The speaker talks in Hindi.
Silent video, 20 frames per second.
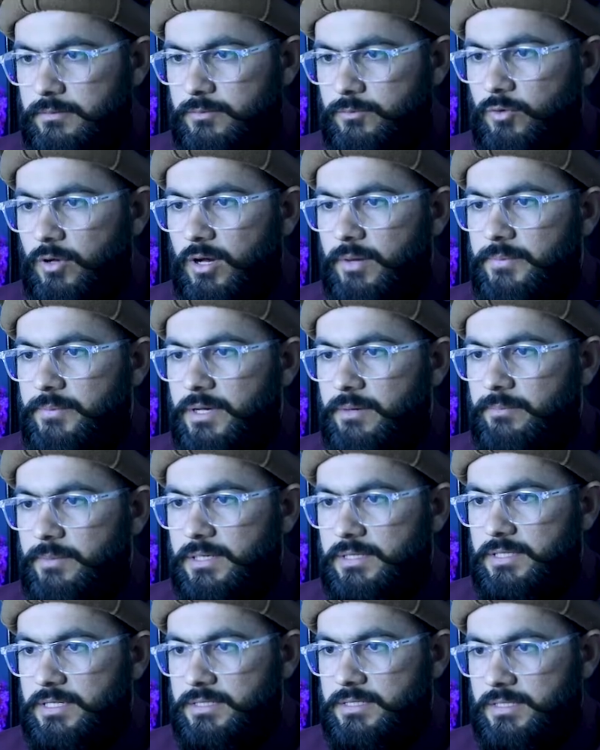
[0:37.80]
तो आप यहाँ पर
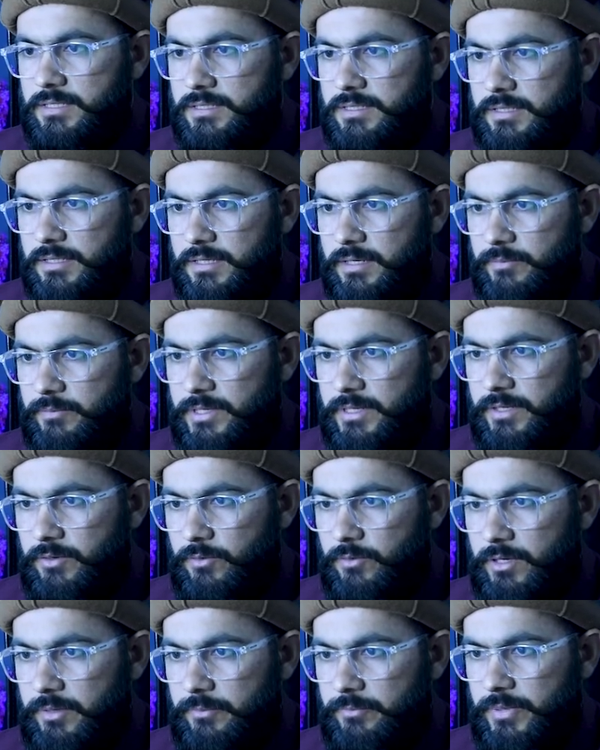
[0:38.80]
देख सकते हैं कि मैंने
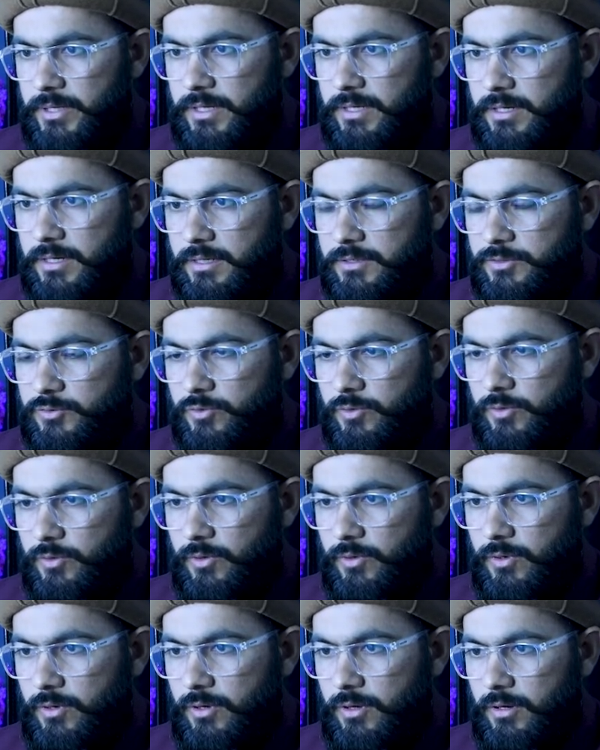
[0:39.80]
ओलंपिक का जो
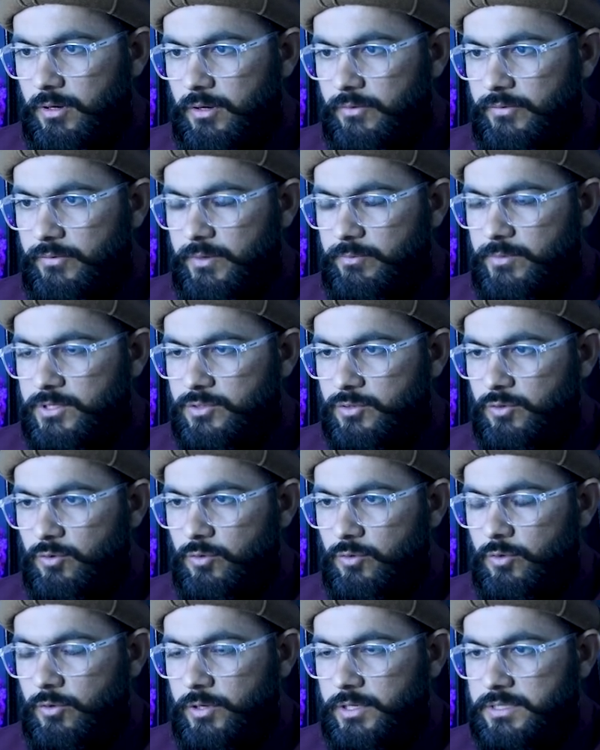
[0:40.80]
फेमस
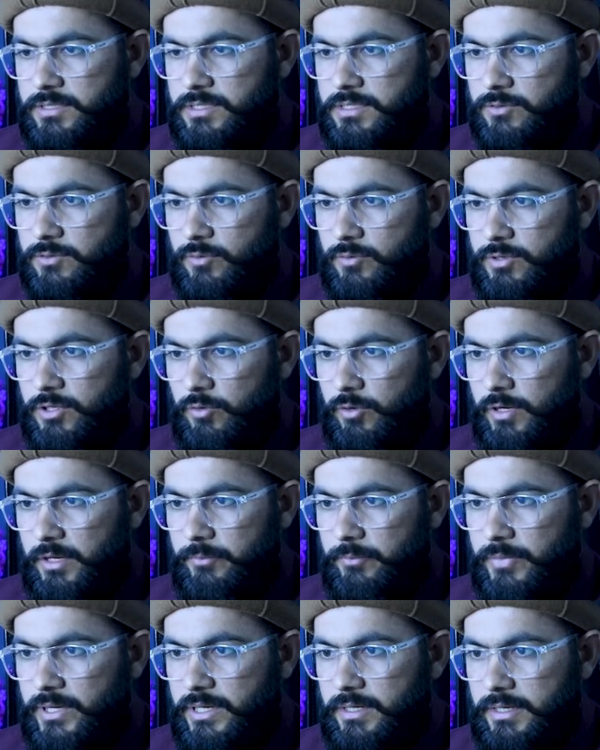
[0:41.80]
लोगो है जिसको दी
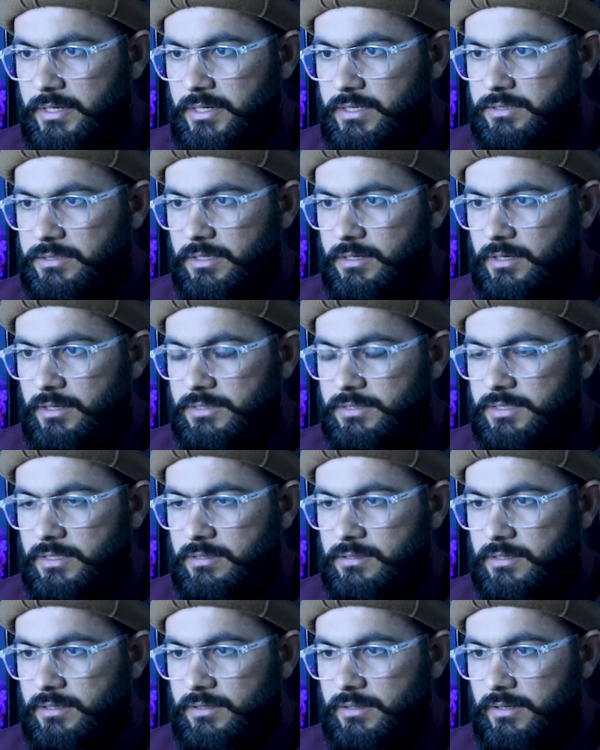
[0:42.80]
ओलंपिक रैंक्स कहा
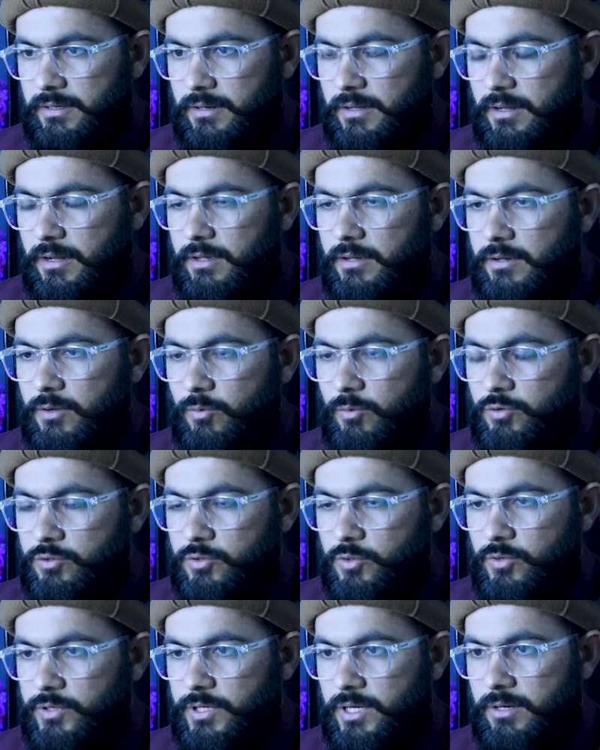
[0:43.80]
जाता है
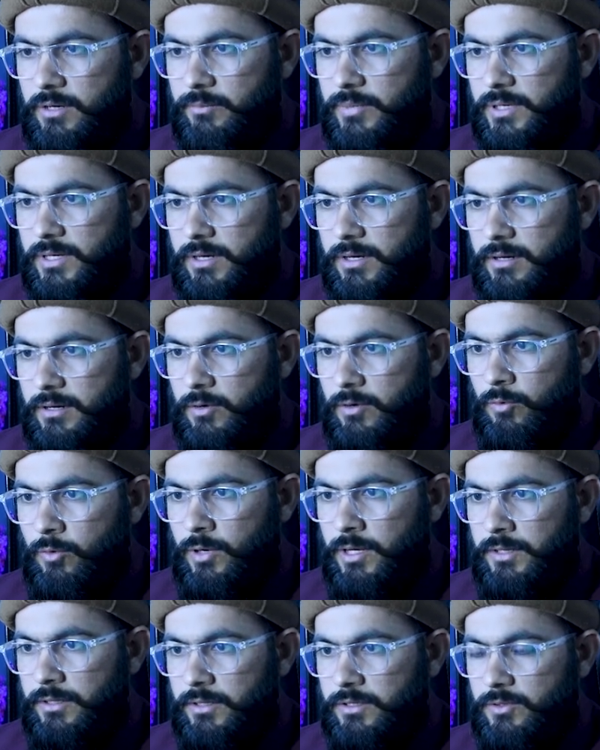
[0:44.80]
उसको यहाँ पर रखा हुआ
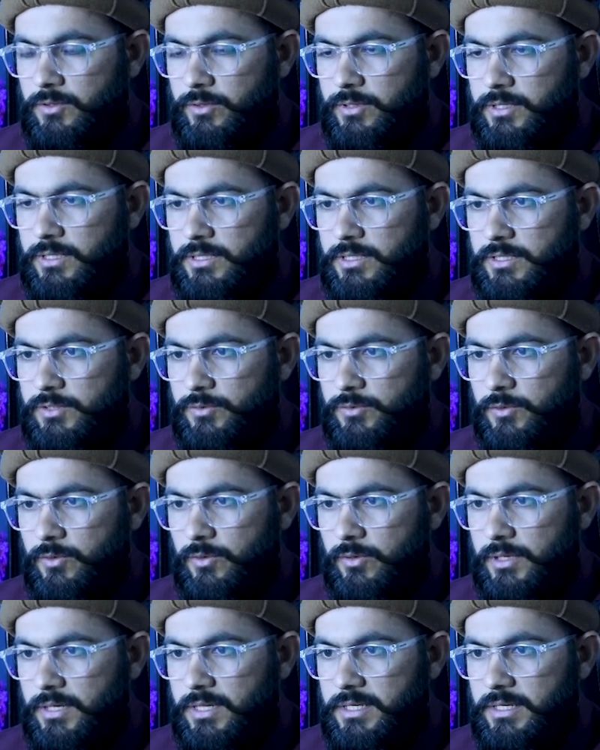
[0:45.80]
है क्योंकि ये जो
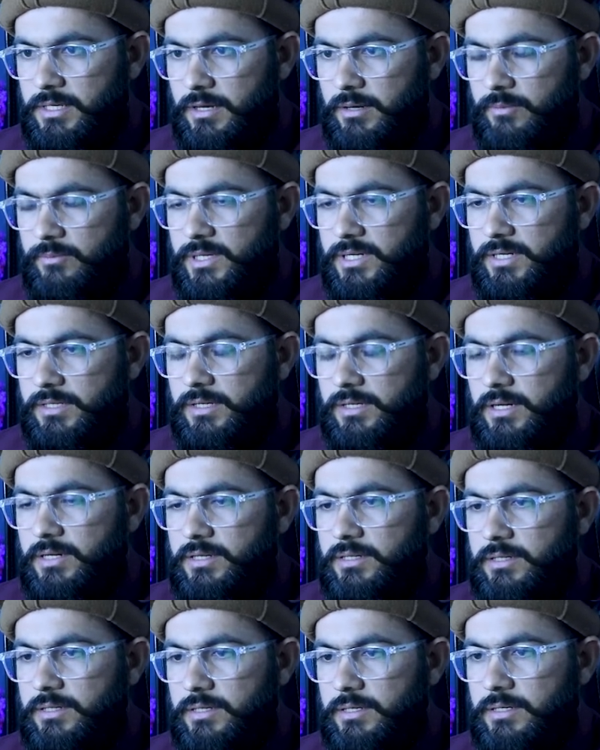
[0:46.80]
नई अपडेट आई
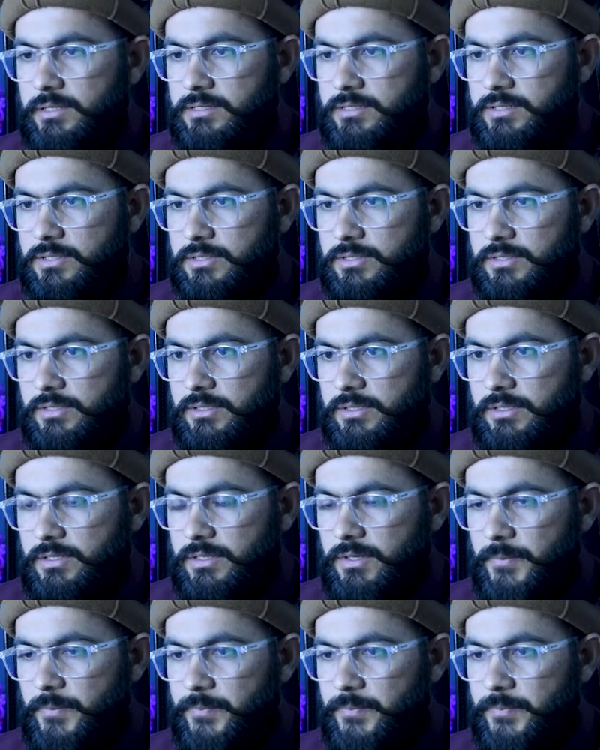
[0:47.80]
है इलस्ट्रेटर की